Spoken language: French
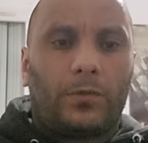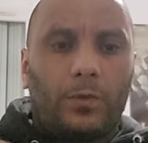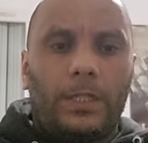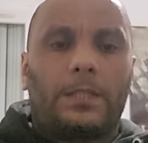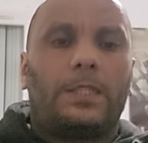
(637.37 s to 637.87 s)

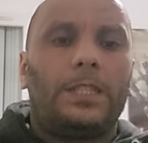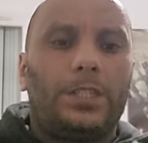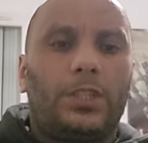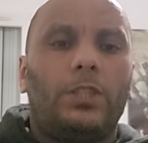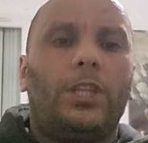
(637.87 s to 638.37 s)

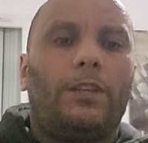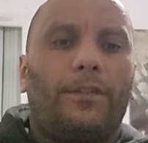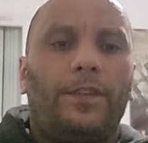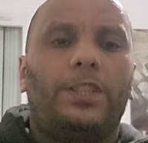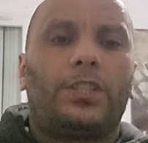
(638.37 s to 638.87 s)
Twitch,
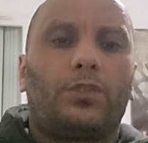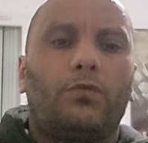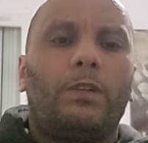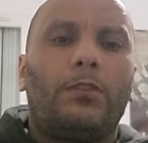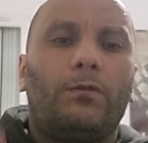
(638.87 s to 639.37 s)
Twitch
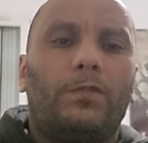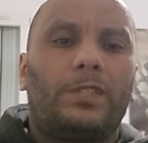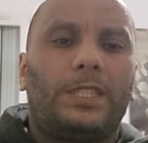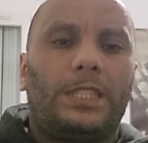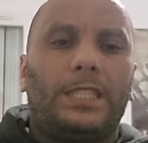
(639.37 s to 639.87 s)
tous les nouveaux
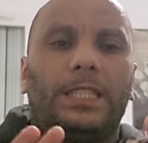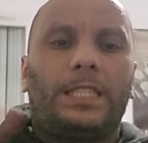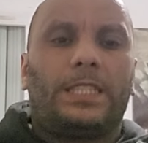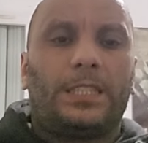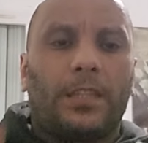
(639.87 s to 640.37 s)
sites qui
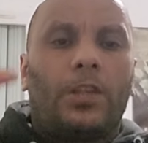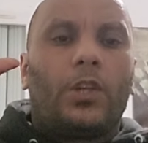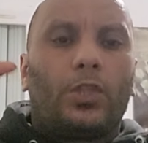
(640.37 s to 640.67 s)
existent.